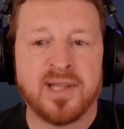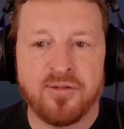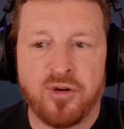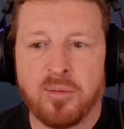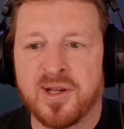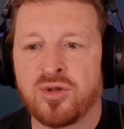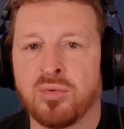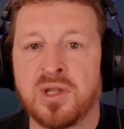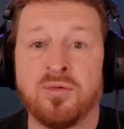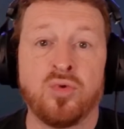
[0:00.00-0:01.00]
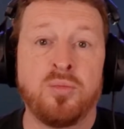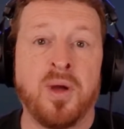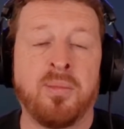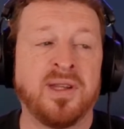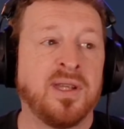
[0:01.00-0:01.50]
d'informations qui vont nous
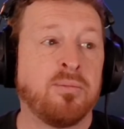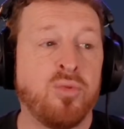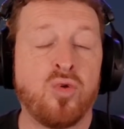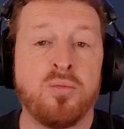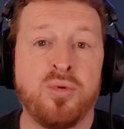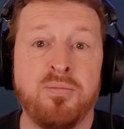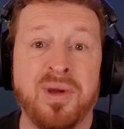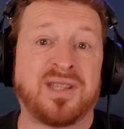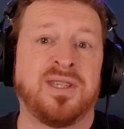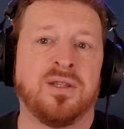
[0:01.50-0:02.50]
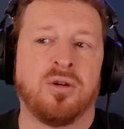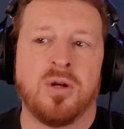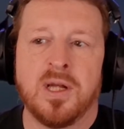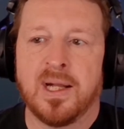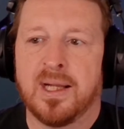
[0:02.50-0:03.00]
permettre d'être beaucoup plus
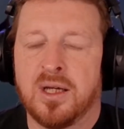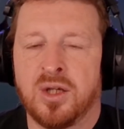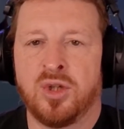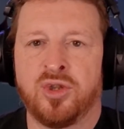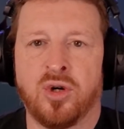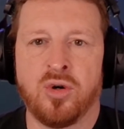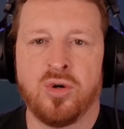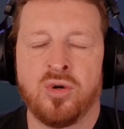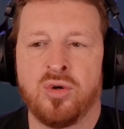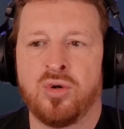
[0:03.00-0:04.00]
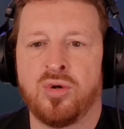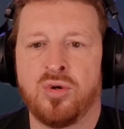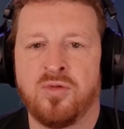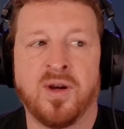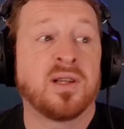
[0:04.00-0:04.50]
pertinents euh, dans,
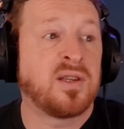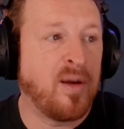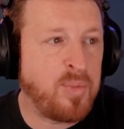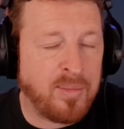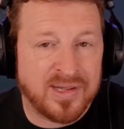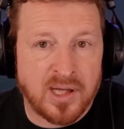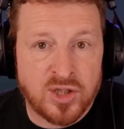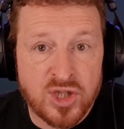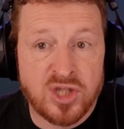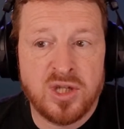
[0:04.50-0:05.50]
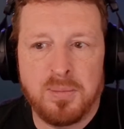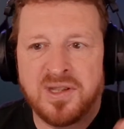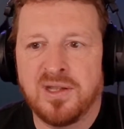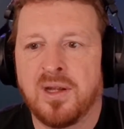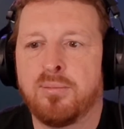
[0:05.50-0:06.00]
euh, enfin, ce qui va permettre à
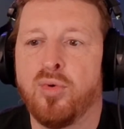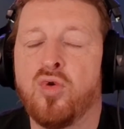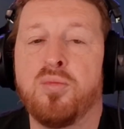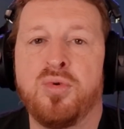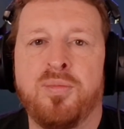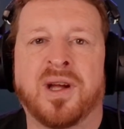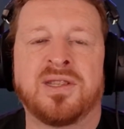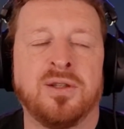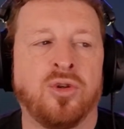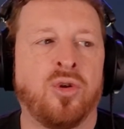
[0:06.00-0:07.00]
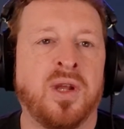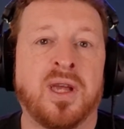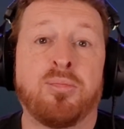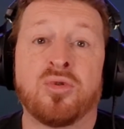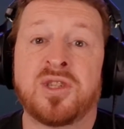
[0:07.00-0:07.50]
ChatGPT d'être beaucoup plus pertinent dans les
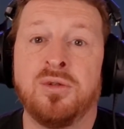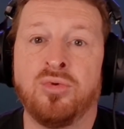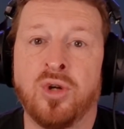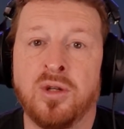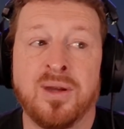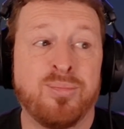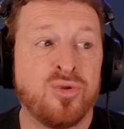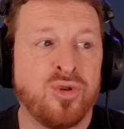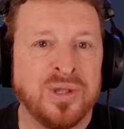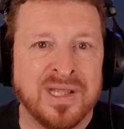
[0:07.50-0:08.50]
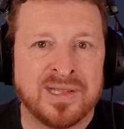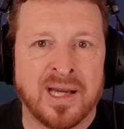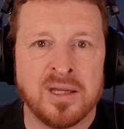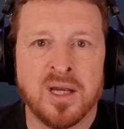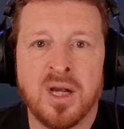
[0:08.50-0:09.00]
réponses qu'il nous donne avec plus de
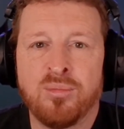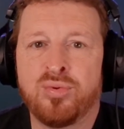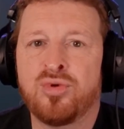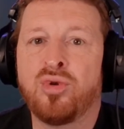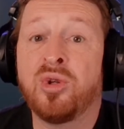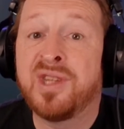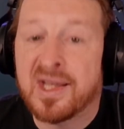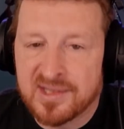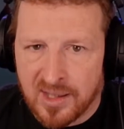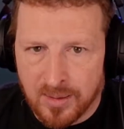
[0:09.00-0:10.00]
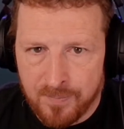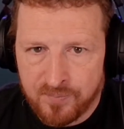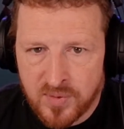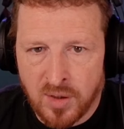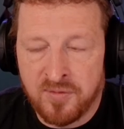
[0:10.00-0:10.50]
détails, plus de data.
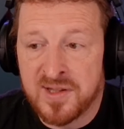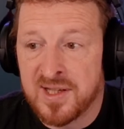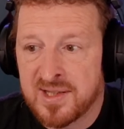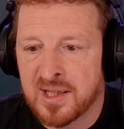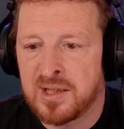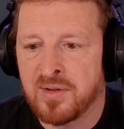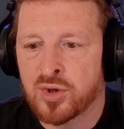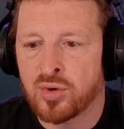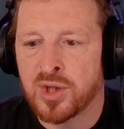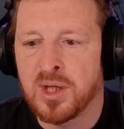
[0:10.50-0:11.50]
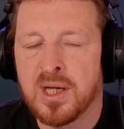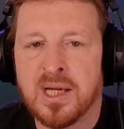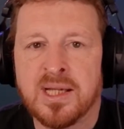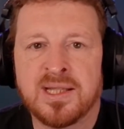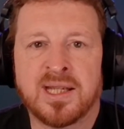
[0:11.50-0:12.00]
En fait, c'est ça qui va changer,
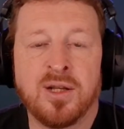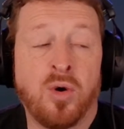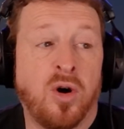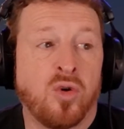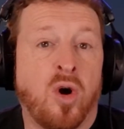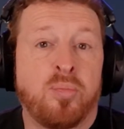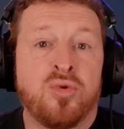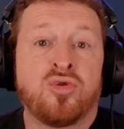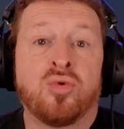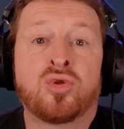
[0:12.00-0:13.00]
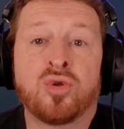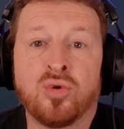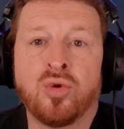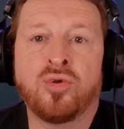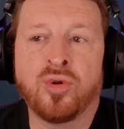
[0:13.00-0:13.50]
c'est qu'il aura encore plus de
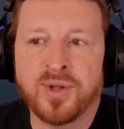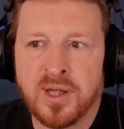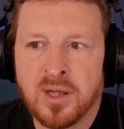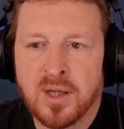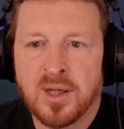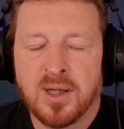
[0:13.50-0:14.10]
jeux de données.